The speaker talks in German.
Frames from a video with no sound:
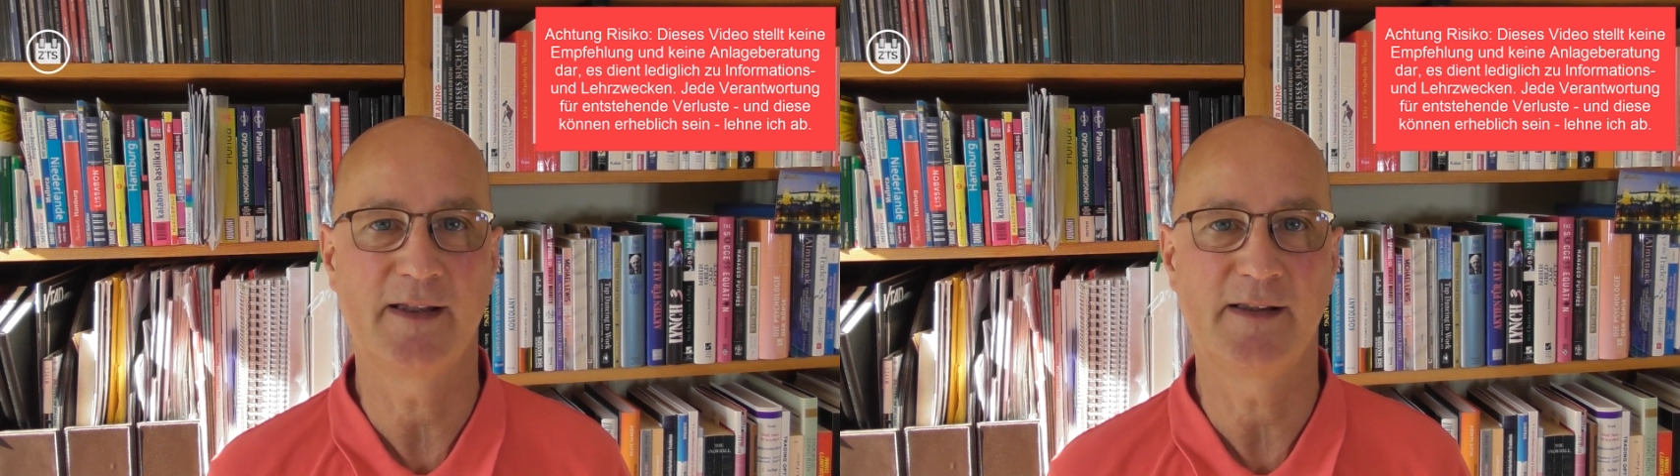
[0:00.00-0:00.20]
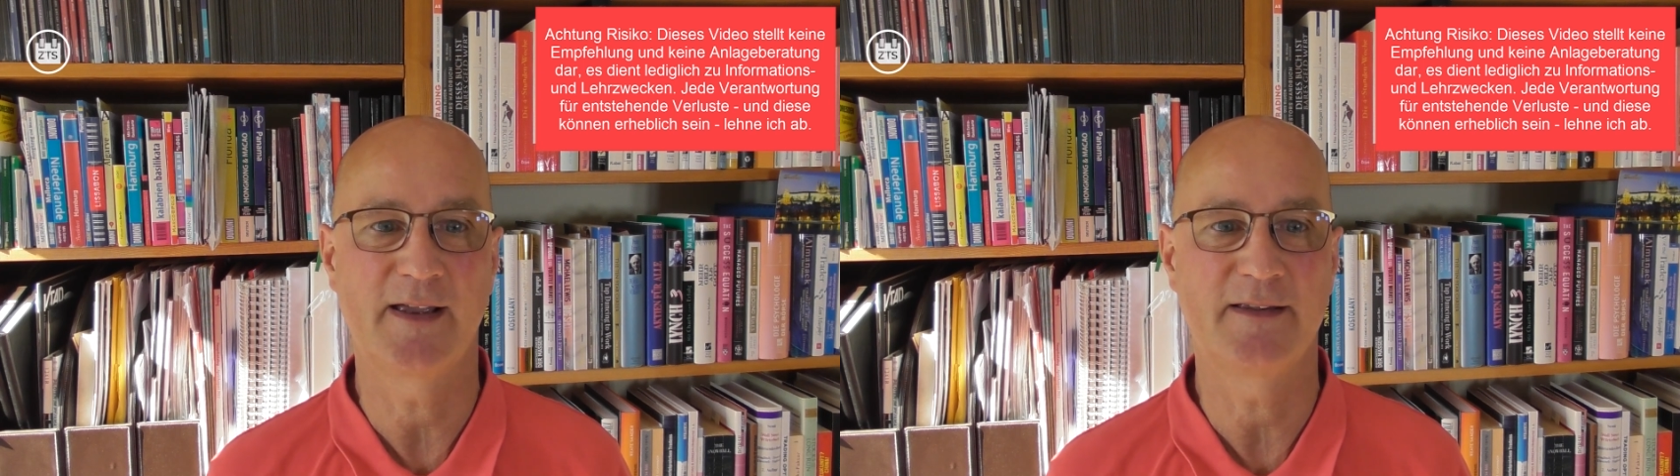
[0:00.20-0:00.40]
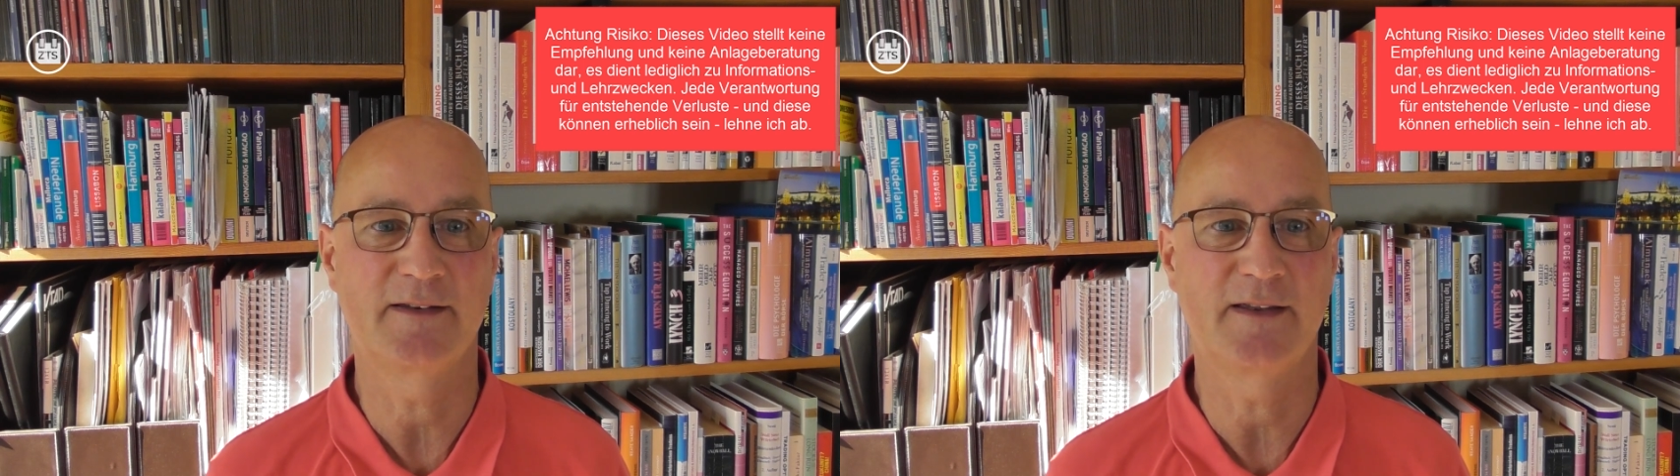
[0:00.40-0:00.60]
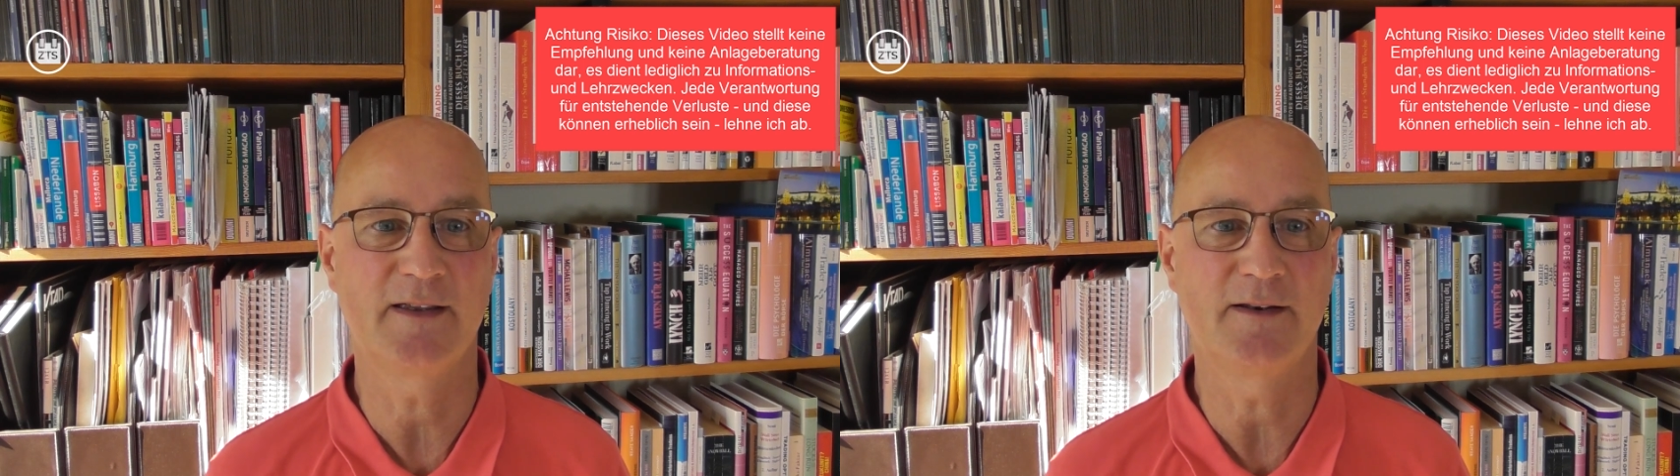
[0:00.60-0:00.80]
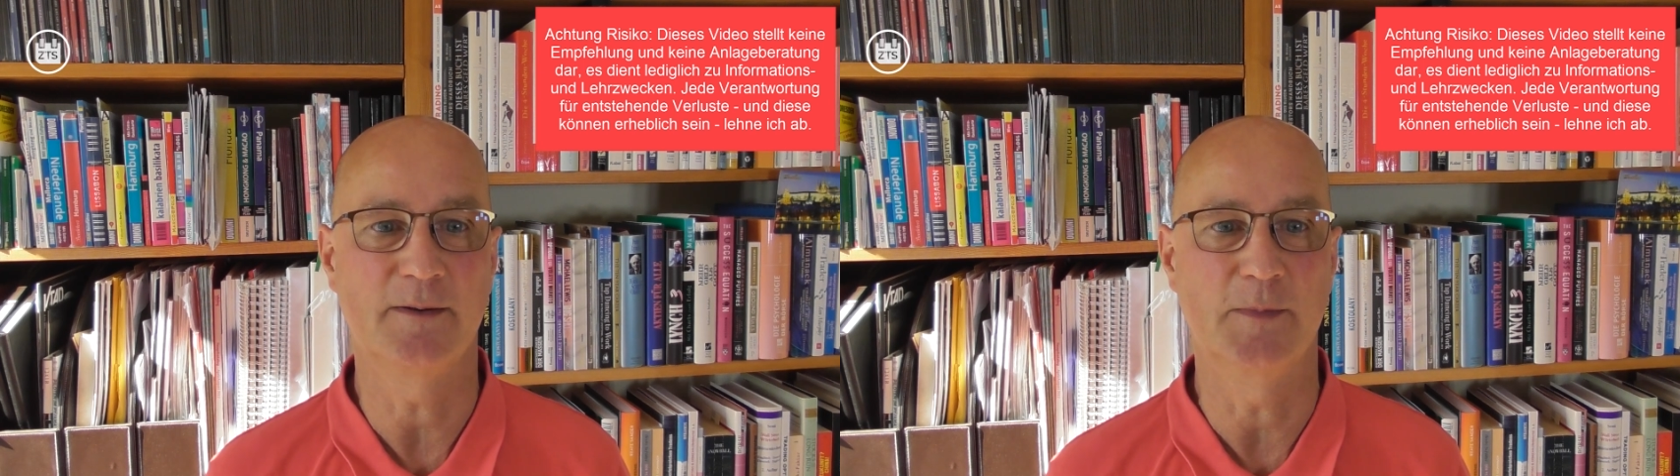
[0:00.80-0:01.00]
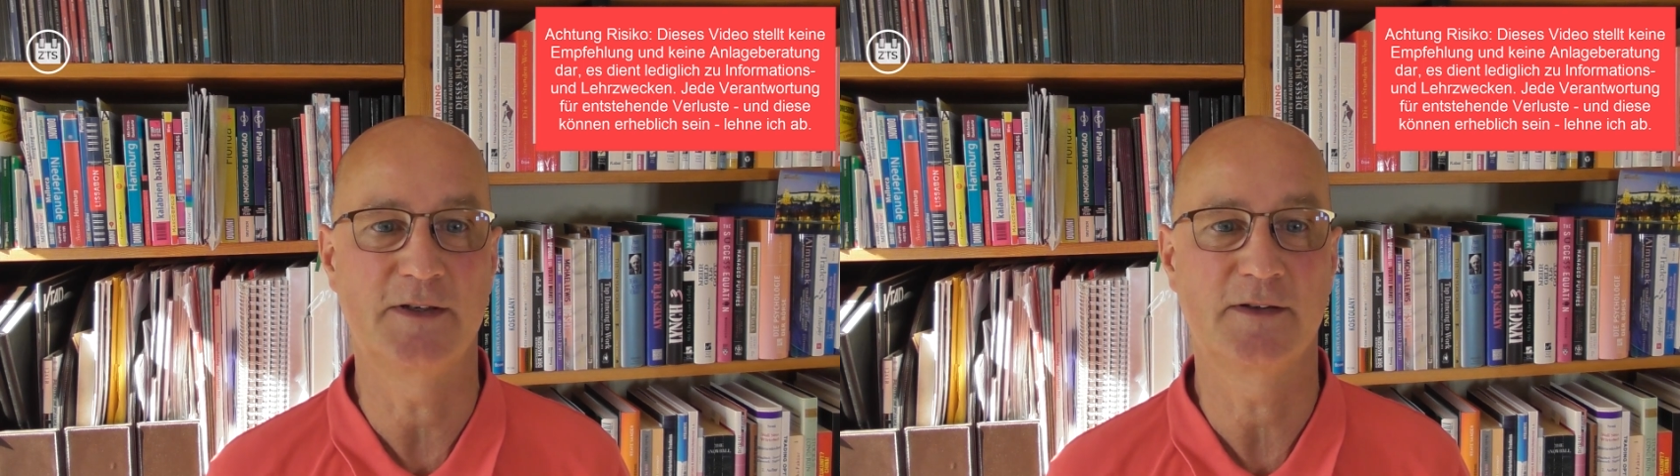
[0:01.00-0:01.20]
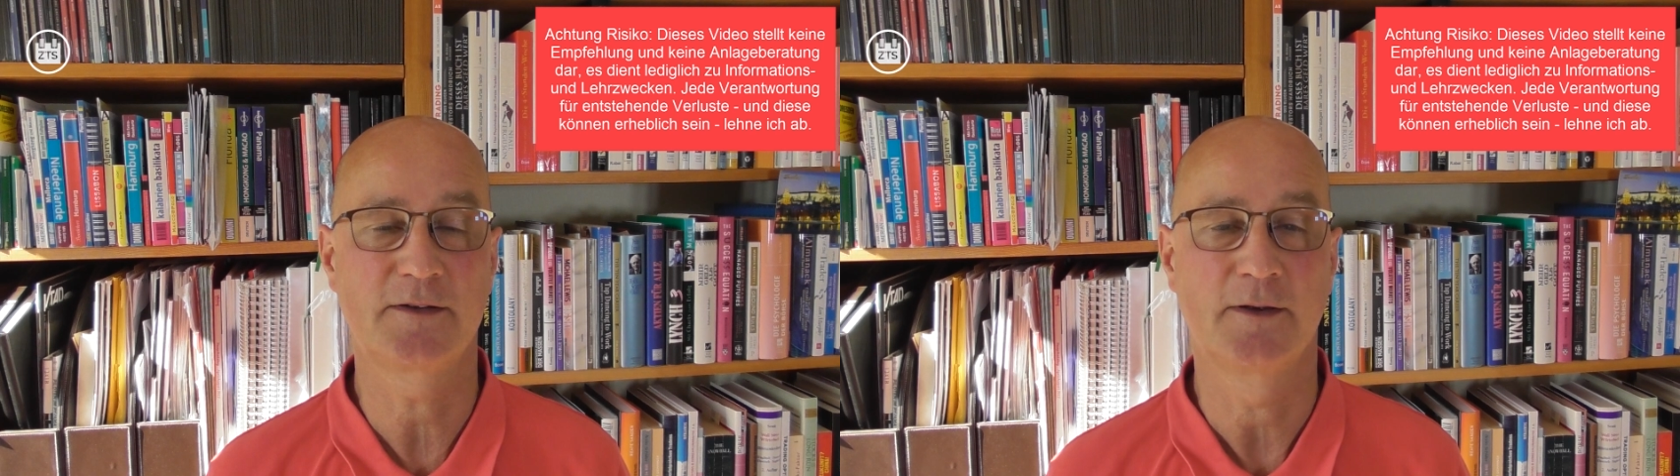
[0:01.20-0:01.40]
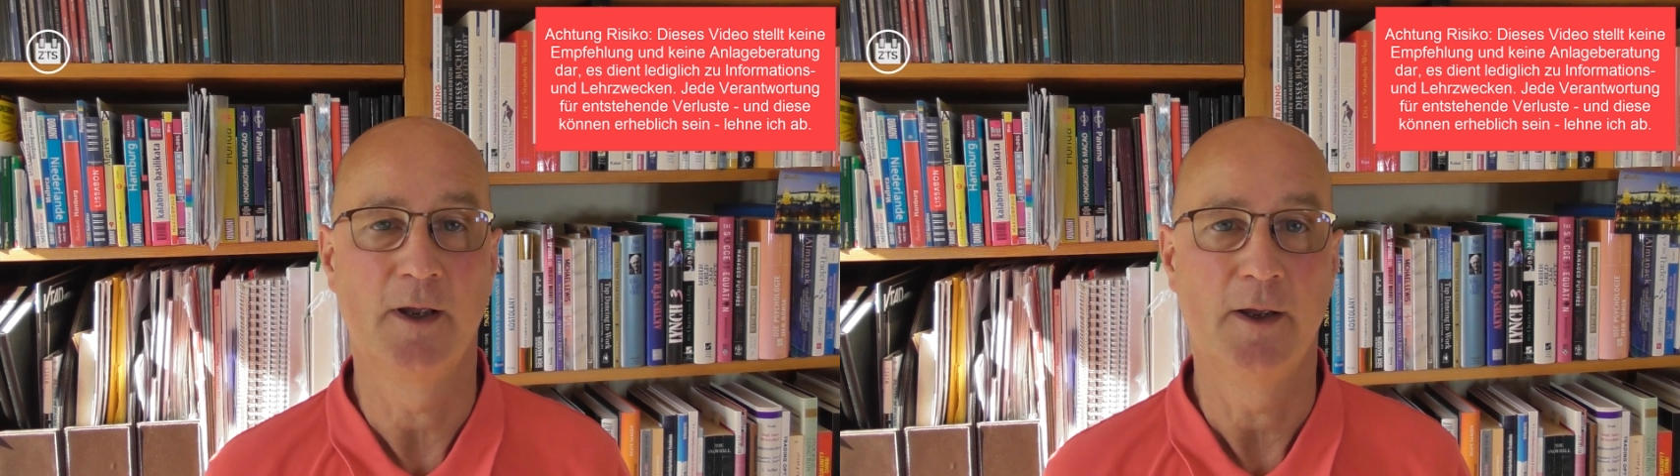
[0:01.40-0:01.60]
LNG Limited